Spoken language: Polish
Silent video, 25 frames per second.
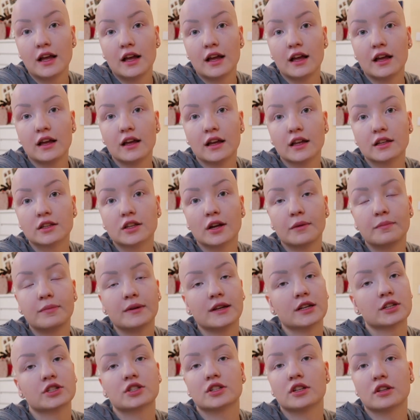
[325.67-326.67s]
e, to by
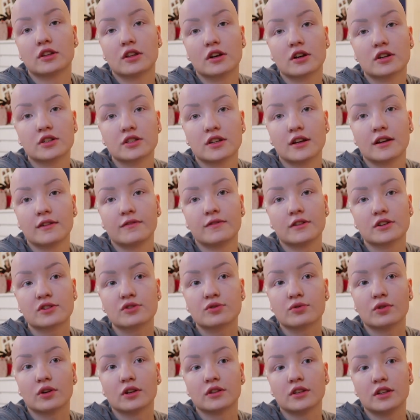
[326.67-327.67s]
jeszcze drożej
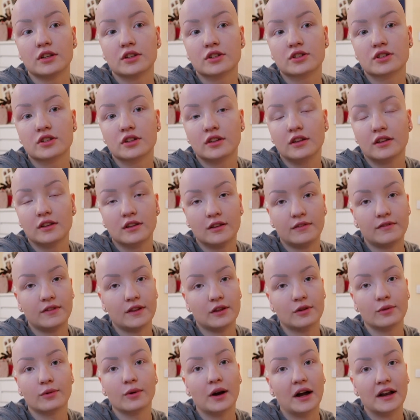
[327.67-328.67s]
wyszło niż
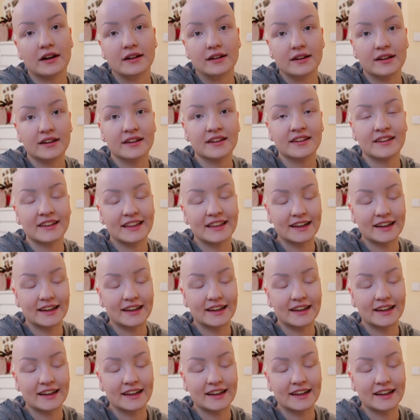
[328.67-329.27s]
indywidualny,